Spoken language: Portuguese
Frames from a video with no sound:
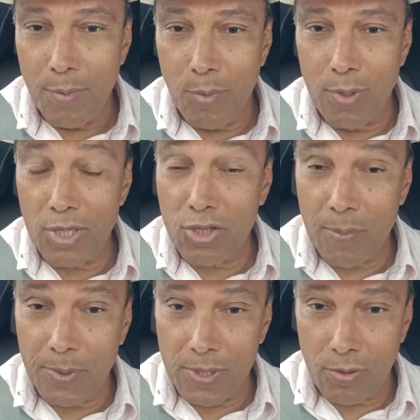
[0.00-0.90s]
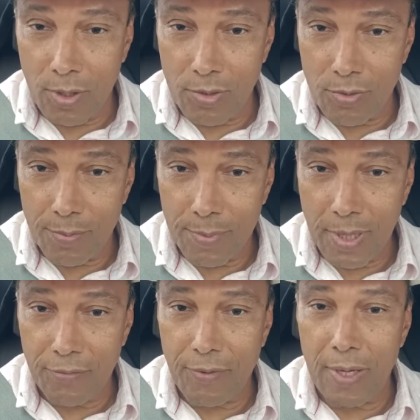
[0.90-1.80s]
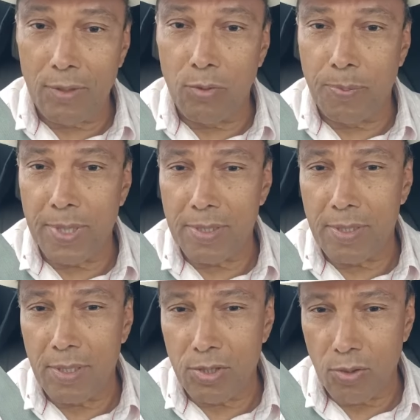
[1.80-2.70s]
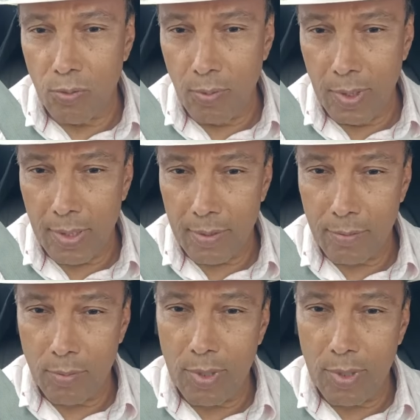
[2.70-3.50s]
Bom, este episódio da fala do presidente Lula